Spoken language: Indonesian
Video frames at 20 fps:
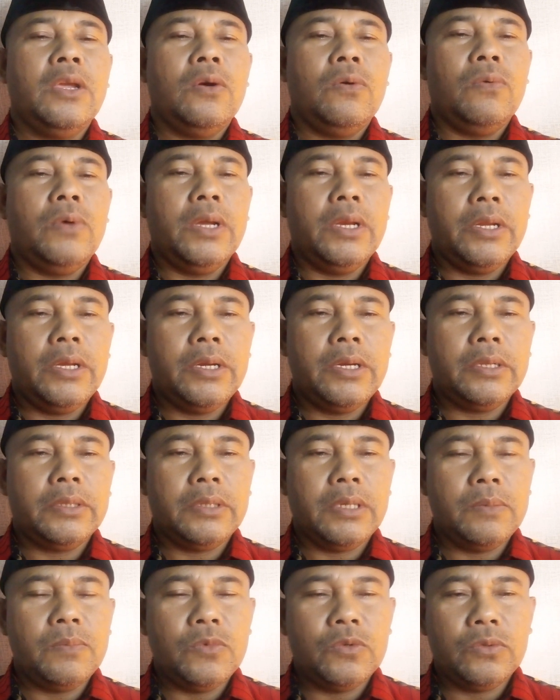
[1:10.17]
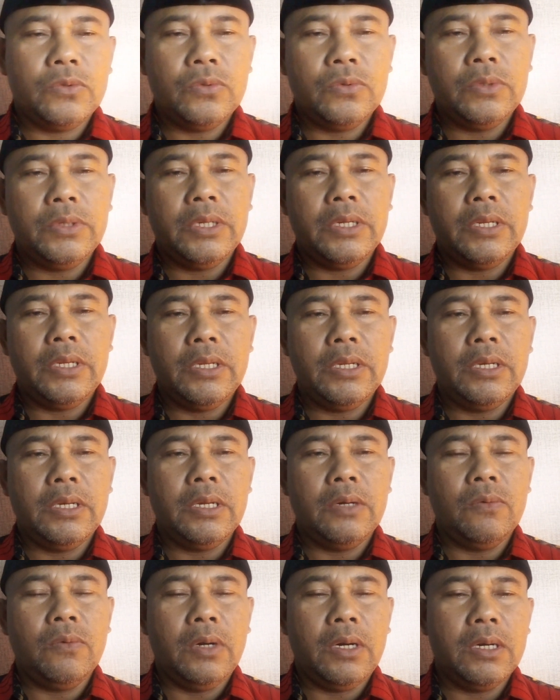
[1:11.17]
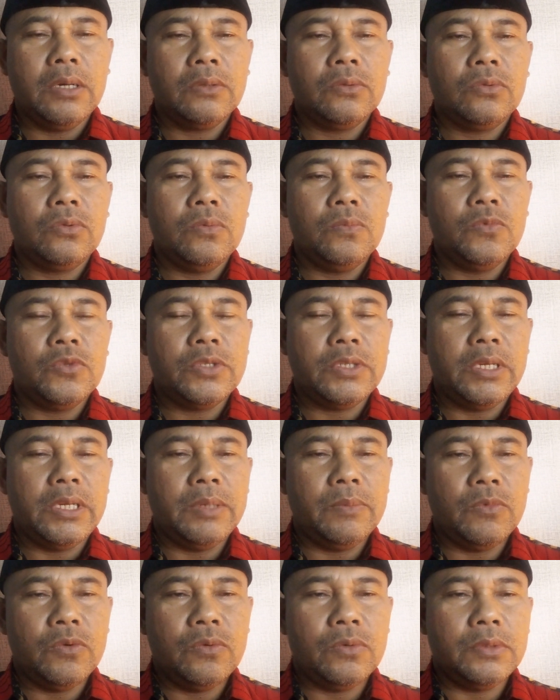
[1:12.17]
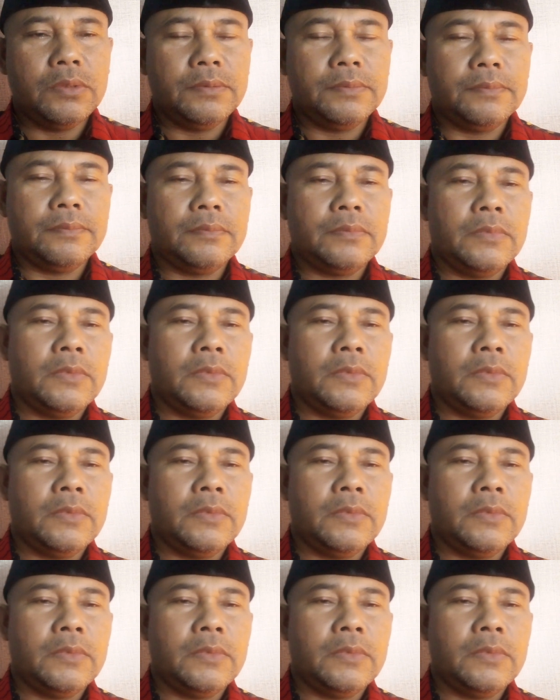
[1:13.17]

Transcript: wa la tamutunna illa wa antum muslimun.